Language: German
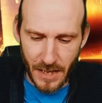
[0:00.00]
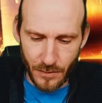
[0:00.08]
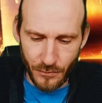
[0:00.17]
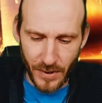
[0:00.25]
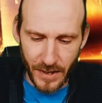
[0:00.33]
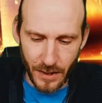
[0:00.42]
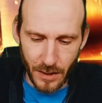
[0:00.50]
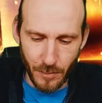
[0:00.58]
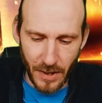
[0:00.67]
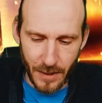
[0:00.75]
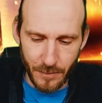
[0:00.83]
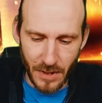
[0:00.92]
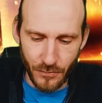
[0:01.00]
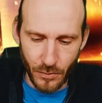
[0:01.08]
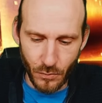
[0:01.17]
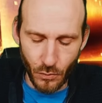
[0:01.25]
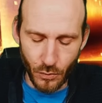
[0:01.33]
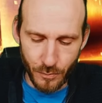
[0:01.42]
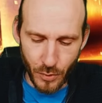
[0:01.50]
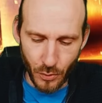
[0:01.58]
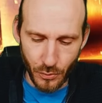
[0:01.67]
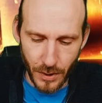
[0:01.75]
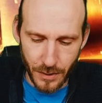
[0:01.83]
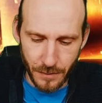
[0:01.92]
Alle Feinde bleiben davon
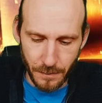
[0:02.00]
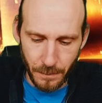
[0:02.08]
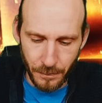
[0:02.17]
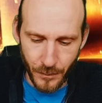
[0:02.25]
unberührt.